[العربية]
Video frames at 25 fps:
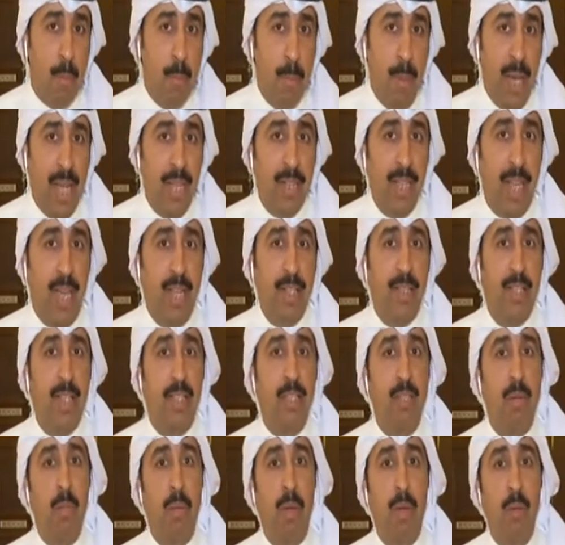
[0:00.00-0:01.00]
بعد أن
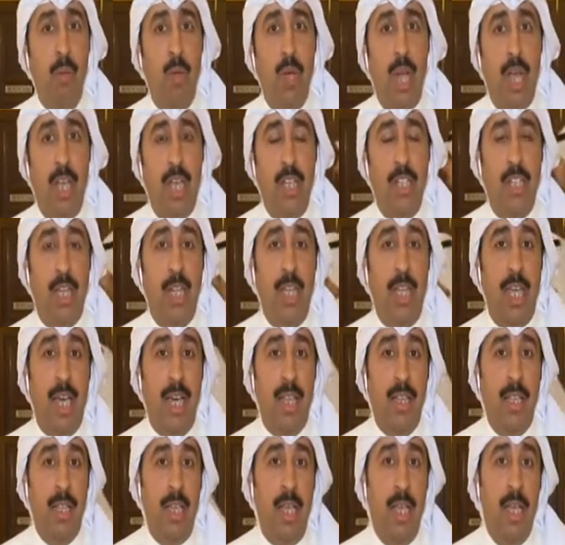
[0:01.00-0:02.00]
تتم المناقشة
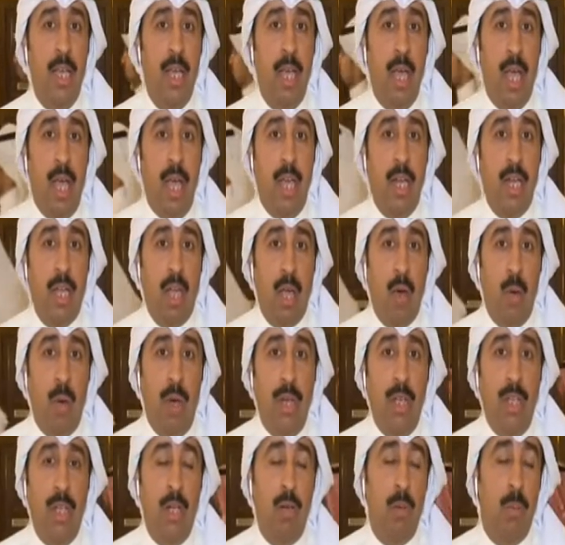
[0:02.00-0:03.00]
لهذه
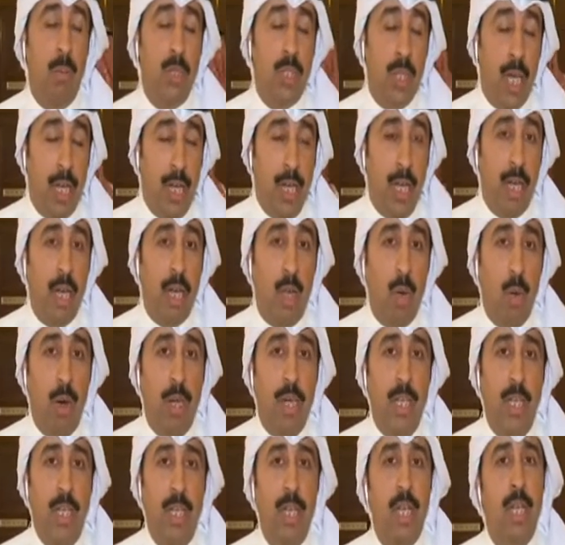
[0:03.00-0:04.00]
القوانين مشاريع
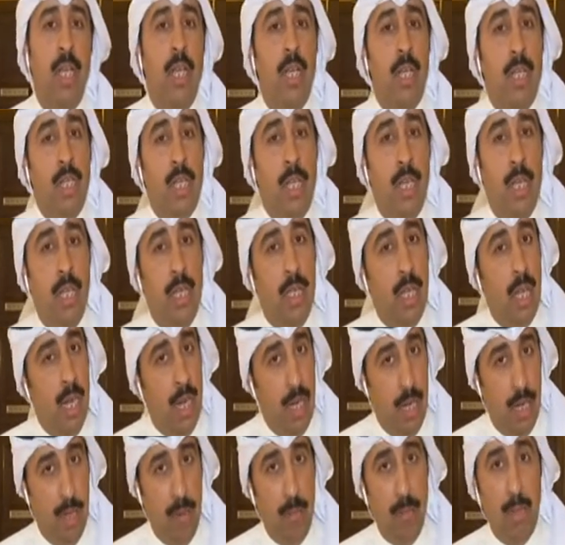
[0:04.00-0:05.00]
القوانين
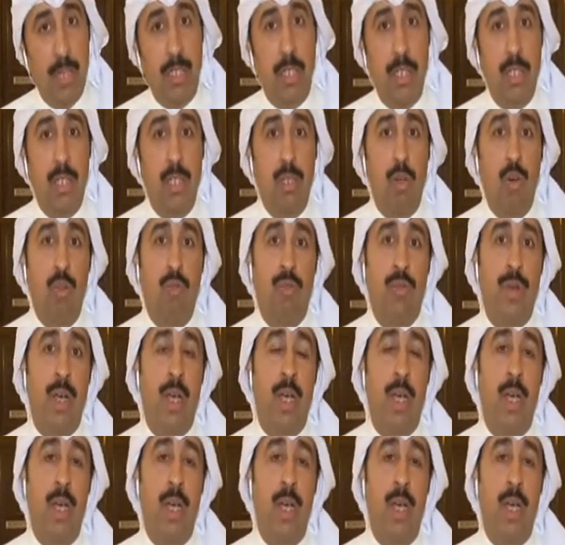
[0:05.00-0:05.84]
المجلس سوف